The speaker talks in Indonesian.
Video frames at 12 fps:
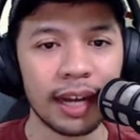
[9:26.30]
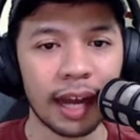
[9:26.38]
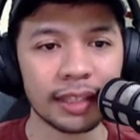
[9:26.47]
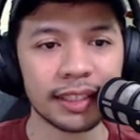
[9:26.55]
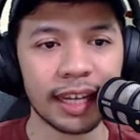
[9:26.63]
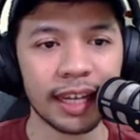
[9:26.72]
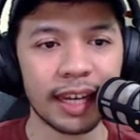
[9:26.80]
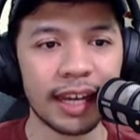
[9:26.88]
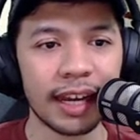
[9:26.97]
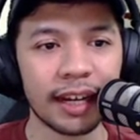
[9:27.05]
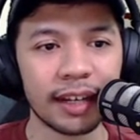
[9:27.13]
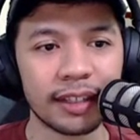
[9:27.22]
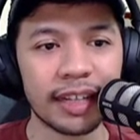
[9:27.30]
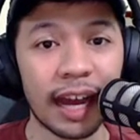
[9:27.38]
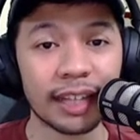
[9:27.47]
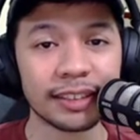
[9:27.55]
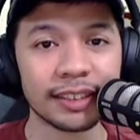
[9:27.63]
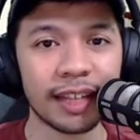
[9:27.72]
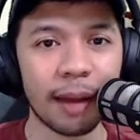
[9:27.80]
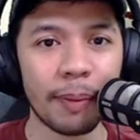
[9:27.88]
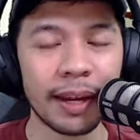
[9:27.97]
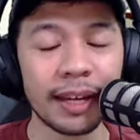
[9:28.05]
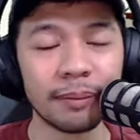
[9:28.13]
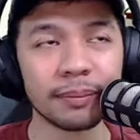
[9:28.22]
dengan scale yang dengan
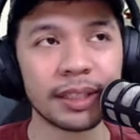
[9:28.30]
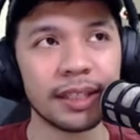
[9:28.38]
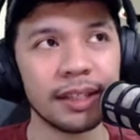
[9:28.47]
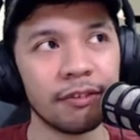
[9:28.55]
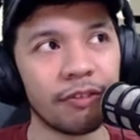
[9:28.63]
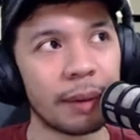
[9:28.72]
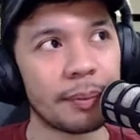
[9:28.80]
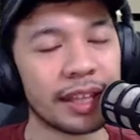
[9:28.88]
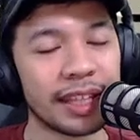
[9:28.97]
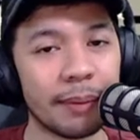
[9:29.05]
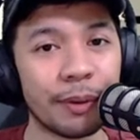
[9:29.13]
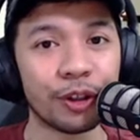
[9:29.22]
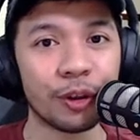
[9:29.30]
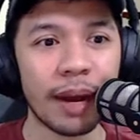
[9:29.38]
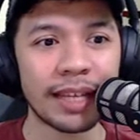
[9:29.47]
apa ya eh, frame yang tidak begitu